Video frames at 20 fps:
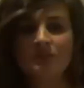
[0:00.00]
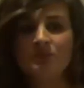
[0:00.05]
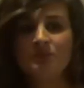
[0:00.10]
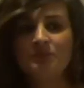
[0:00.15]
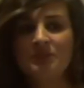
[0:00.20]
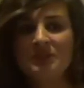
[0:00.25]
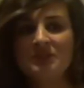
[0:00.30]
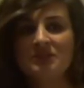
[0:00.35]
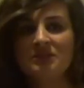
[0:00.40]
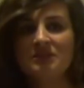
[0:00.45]

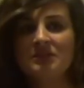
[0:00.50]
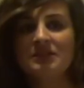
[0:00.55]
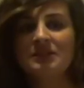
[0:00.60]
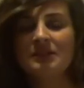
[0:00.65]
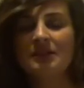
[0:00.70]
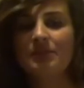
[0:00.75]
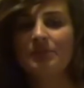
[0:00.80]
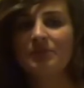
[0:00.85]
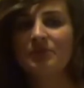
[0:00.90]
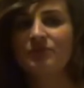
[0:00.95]

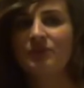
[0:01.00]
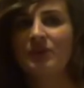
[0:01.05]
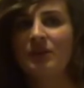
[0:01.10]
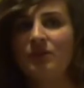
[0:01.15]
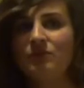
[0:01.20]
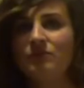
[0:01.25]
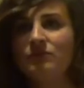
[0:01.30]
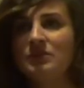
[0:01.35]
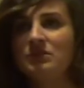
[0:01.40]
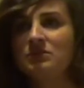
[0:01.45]
tempistiche per fare
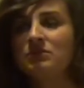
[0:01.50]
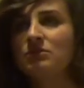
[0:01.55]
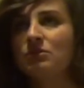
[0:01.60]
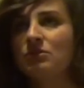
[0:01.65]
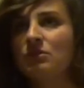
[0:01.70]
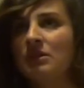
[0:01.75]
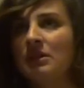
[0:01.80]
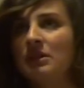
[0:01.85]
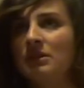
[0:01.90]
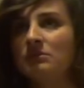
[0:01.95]
il visto
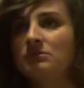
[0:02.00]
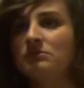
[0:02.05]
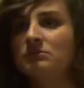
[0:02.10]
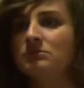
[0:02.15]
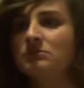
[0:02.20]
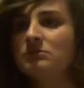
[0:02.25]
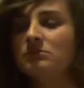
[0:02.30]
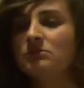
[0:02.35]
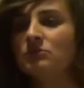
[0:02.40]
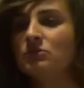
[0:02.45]
non, è,
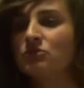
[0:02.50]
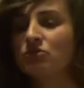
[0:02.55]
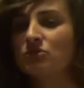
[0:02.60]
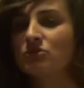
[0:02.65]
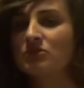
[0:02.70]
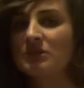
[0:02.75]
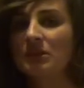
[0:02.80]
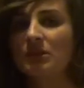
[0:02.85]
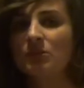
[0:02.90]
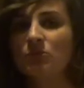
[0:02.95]
non
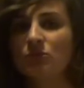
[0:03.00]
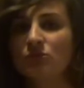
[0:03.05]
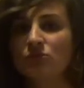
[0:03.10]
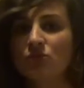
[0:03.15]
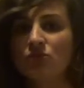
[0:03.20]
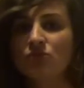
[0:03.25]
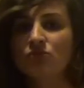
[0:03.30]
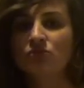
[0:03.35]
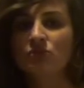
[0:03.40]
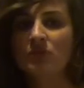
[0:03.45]
sono state
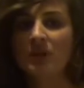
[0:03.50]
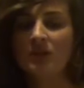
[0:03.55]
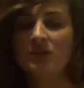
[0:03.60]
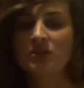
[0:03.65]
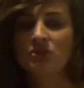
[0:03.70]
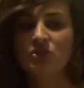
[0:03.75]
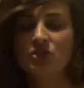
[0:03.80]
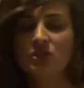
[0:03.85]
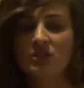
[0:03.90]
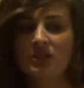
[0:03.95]
molto lunghe,
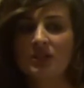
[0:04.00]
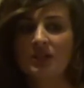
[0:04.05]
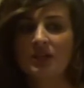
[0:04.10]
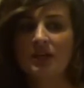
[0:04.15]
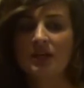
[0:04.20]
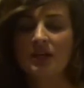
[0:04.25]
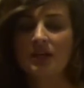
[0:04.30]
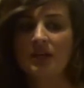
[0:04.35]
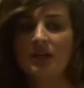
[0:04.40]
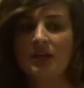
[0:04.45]

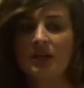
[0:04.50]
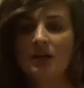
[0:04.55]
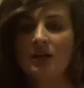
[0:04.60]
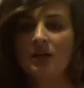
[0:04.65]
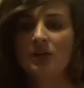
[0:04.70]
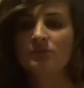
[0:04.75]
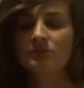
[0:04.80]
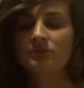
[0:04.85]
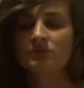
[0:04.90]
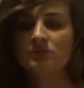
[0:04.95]

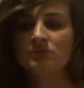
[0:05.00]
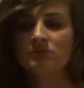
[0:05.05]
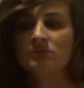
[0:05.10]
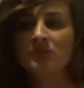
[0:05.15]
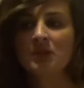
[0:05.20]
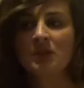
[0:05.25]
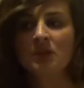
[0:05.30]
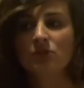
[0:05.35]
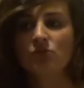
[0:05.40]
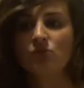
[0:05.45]
all'incirca mm,
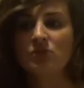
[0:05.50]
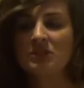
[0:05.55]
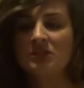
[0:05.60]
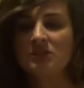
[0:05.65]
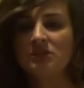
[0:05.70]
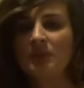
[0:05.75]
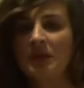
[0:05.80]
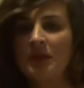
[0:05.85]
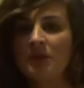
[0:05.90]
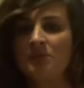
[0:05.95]
due
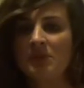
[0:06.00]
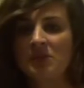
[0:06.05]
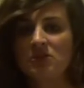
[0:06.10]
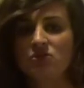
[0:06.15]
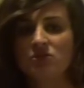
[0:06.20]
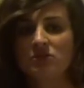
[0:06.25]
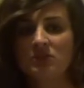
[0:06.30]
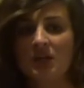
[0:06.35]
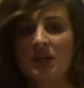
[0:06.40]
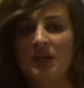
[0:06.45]
settimane e
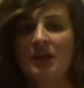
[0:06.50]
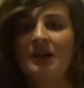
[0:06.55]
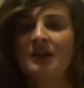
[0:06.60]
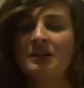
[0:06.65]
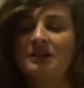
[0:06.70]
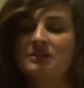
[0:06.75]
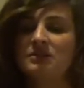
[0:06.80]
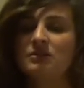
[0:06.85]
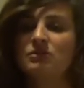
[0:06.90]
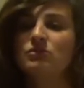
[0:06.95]
mezzo, tre,
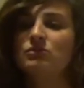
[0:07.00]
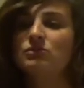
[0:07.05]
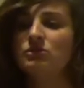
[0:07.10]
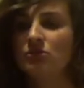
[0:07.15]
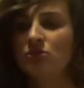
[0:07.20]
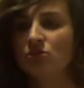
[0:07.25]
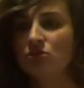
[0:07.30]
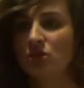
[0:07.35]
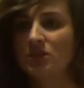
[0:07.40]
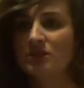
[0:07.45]
anche se sul
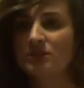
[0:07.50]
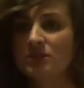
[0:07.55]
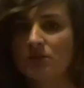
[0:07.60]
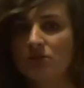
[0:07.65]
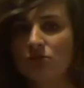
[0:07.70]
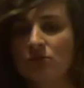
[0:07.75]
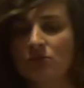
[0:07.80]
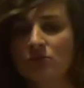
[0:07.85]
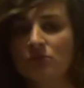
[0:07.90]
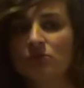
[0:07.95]
sito c'era
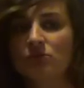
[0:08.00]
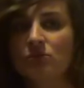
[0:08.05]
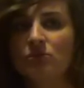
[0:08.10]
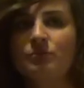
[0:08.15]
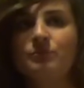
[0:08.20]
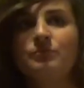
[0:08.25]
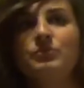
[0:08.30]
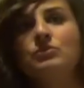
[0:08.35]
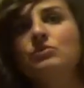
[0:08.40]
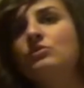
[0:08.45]
scritto molto
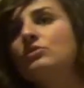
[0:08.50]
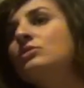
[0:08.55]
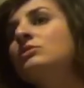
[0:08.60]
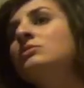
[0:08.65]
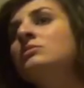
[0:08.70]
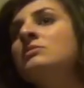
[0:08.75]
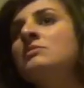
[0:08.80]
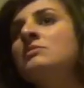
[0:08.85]
di più.